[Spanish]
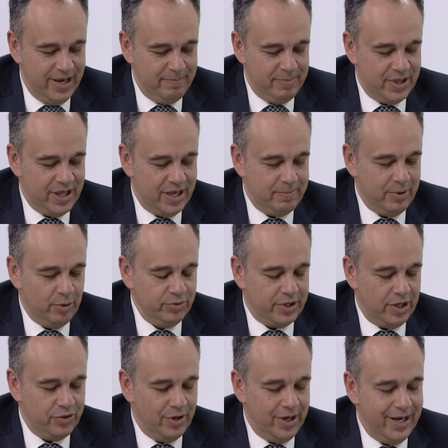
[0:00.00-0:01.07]
empezar
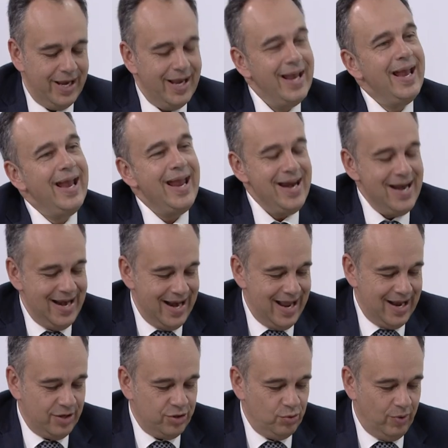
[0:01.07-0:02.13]
preguntándole, en
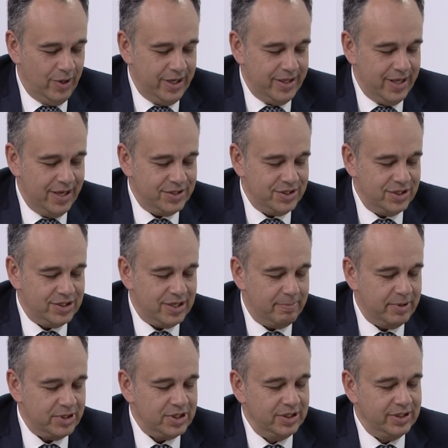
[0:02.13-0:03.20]
la actualidad se
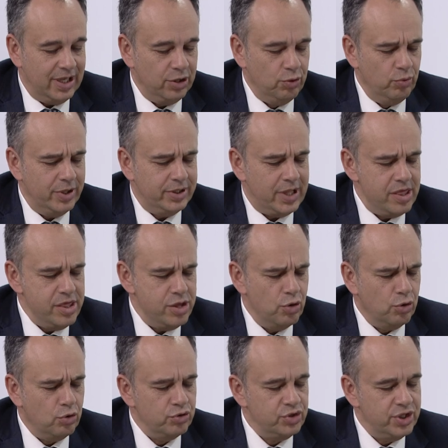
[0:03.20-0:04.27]
está presentando una
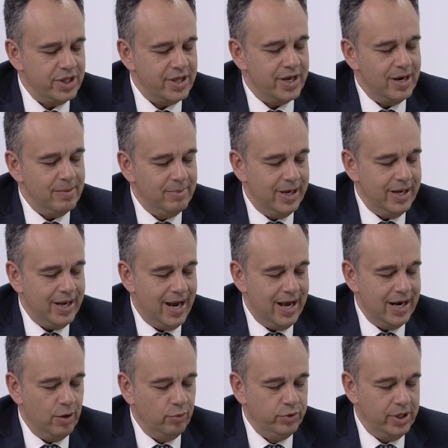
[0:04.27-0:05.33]
atención considerable
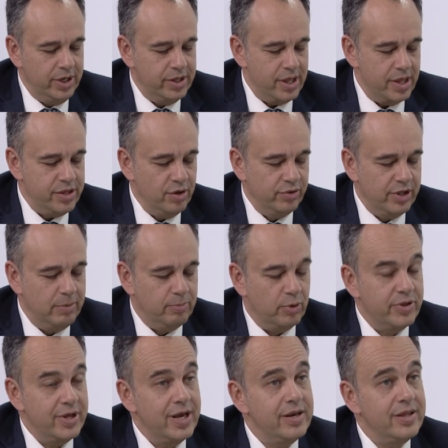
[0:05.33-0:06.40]
a la utilización del
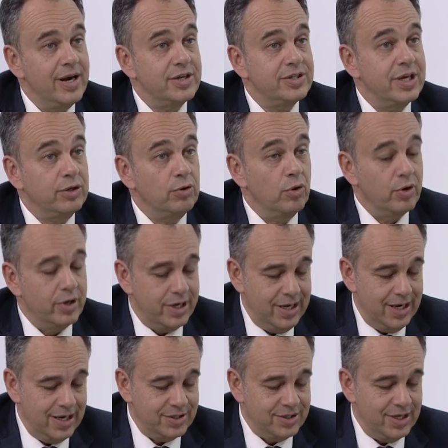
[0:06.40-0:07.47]
poder de las
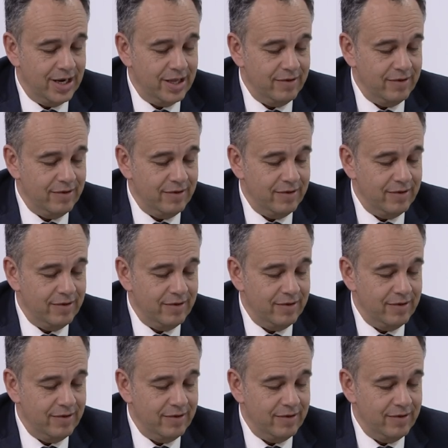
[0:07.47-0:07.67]
tecnologías de la